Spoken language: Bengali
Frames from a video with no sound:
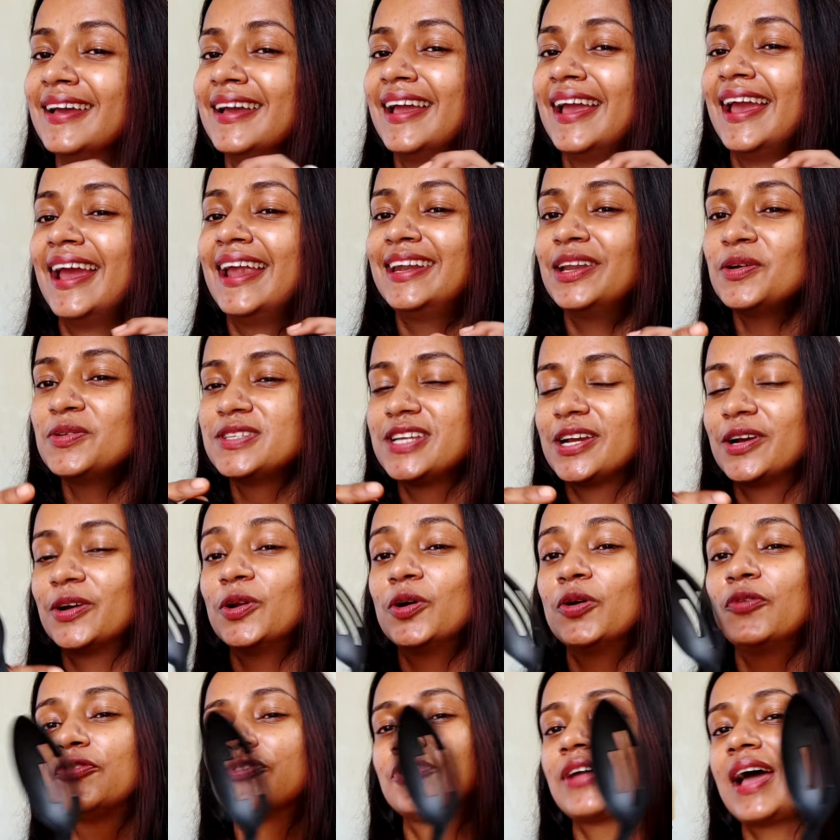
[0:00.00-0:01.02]
আমার এটাও যে
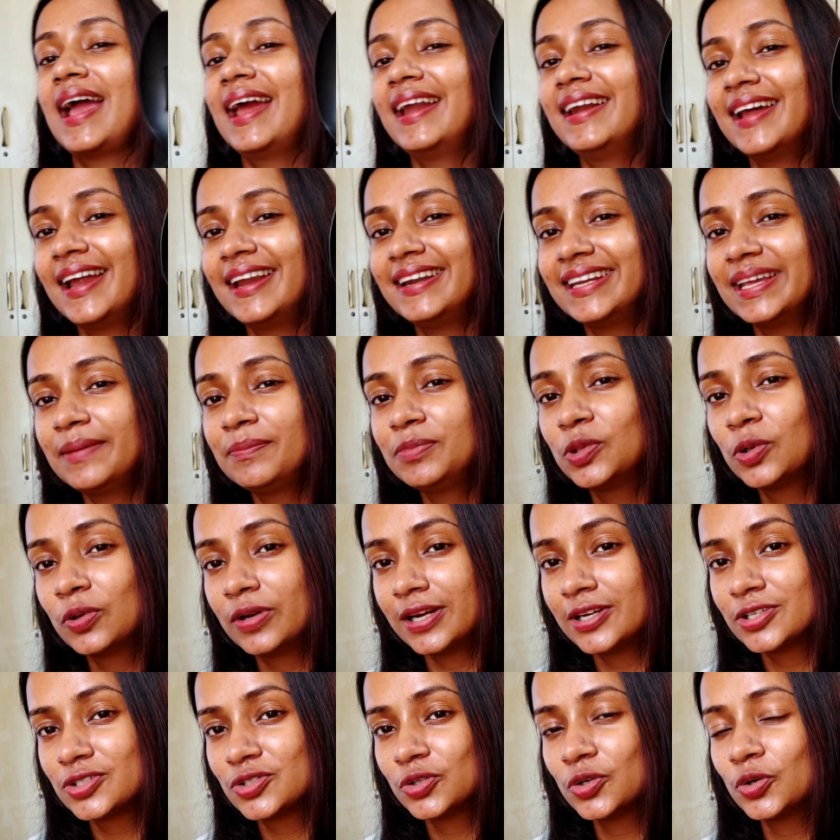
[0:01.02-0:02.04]
কোনো ফ্রাইড আইটেম
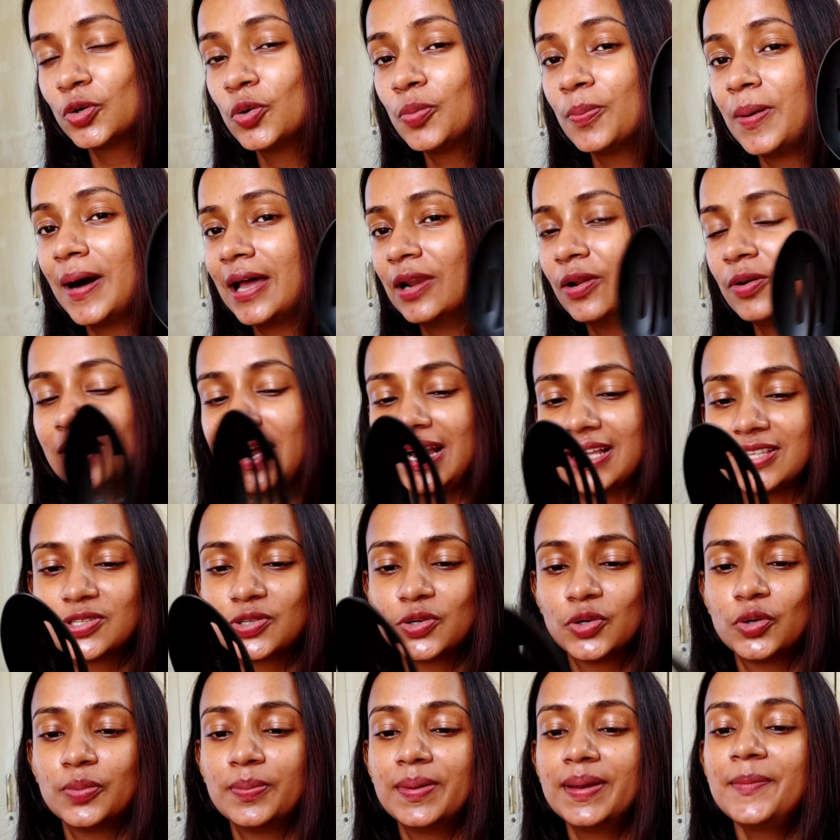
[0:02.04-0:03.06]
তোলার জন্য খুব ভালো কাজ
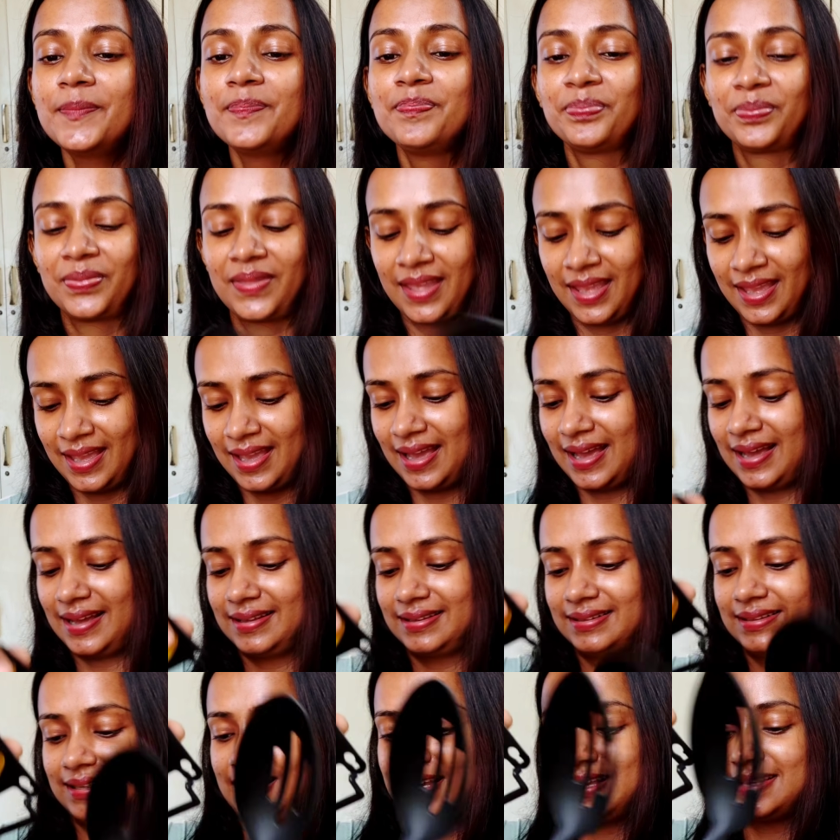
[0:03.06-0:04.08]
করবে
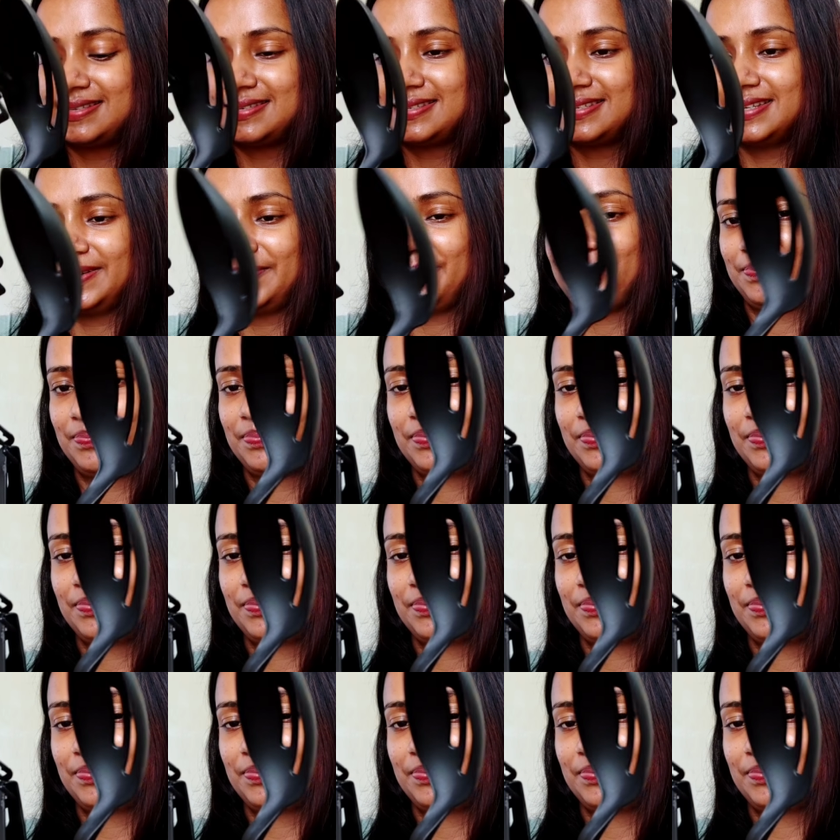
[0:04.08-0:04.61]
আচ্ছা